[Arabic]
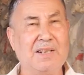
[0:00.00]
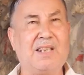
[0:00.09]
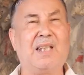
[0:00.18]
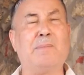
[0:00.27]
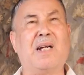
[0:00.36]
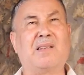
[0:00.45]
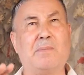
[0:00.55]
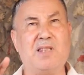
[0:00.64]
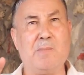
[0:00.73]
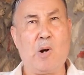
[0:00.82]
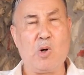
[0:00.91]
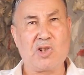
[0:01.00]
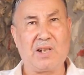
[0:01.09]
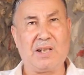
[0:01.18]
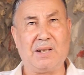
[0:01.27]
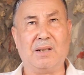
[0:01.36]
تقريبا أكثر من
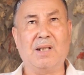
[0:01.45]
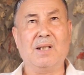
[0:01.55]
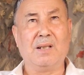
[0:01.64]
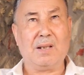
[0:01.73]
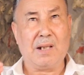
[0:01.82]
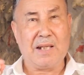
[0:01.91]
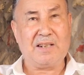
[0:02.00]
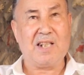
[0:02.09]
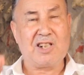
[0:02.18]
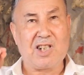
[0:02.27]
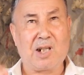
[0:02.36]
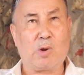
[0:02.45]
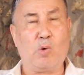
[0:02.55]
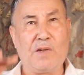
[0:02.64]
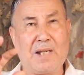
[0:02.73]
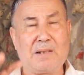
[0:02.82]
27 الذين
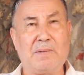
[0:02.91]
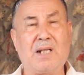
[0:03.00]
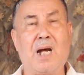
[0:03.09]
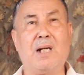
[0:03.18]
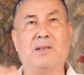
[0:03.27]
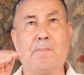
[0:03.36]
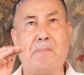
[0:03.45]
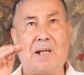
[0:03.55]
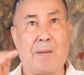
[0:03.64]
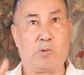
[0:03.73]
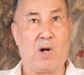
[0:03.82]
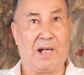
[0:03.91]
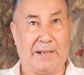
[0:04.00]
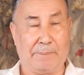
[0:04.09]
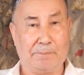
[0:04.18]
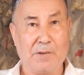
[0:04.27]
شاركوا في هذه المنطقة تم القبض
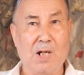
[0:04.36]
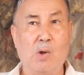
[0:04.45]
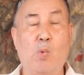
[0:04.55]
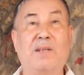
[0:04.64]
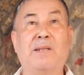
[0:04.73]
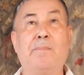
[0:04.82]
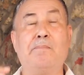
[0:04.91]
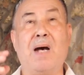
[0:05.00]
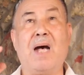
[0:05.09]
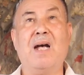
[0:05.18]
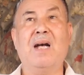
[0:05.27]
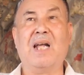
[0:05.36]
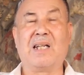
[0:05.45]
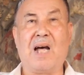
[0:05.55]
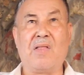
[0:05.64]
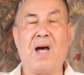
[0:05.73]
عليهم وتم
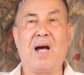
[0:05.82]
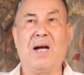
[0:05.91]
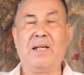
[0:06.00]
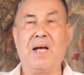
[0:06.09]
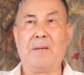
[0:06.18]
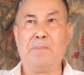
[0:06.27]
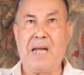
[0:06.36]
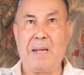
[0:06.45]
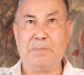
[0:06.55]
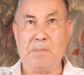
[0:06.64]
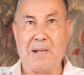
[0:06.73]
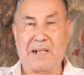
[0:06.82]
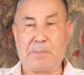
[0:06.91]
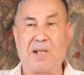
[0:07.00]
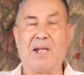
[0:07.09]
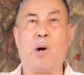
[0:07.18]
القضاء على بن عبد
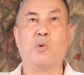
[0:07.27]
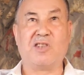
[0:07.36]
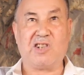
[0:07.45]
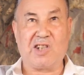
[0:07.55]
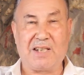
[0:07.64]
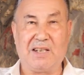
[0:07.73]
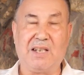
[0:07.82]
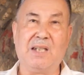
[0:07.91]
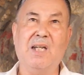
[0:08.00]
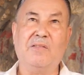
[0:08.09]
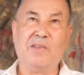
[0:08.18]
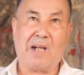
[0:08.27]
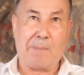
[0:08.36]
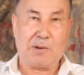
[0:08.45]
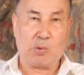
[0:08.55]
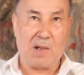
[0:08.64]
الملك نظن أو استشهاده في
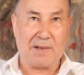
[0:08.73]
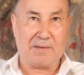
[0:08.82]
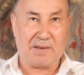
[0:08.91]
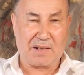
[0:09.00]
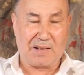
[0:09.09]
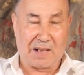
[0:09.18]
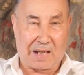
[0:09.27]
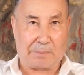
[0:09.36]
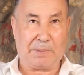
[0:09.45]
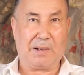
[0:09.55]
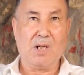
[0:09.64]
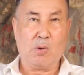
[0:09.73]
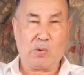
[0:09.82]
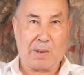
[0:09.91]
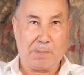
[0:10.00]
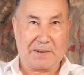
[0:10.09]
غابة ولاد سيدي العربي
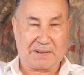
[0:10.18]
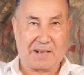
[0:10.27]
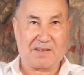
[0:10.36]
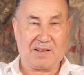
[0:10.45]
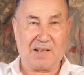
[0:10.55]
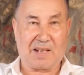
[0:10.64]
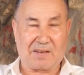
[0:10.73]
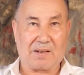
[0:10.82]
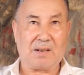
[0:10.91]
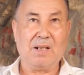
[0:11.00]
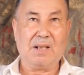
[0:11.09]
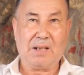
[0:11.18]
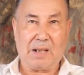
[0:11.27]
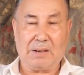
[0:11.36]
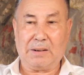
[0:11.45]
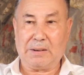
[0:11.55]
هنا بمنطقة سيدي الأخضر
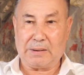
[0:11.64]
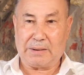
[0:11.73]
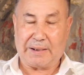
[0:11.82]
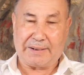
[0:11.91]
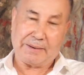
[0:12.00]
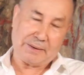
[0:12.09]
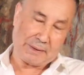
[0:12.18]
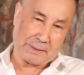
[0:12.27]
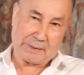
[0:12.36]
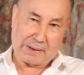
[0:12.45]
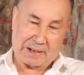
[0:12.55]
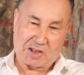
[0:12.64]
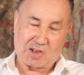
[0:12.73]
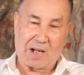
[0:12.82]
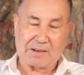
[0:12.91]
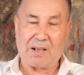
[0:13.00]
آه، يعني على
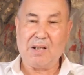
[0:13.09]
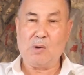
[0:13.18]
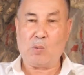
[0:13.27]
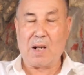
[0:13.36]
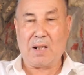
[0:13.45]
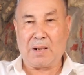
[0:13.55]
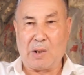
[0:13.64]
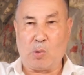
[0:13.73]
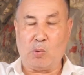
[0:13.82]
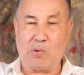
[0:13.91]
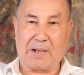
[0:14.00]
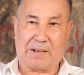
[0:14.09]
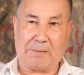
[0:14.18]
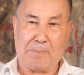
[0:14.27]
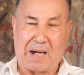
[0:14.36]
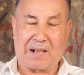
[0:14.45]
الشاطئ وله
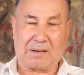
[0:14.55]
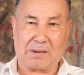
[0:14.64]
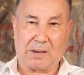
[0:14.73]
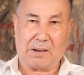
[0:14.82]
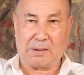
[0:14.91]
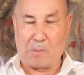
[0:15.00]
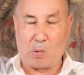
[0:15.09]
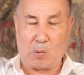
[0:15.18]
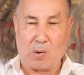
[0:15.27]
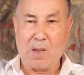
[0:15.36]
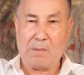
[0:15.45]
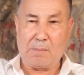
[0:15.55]
هناك مقر آه، مو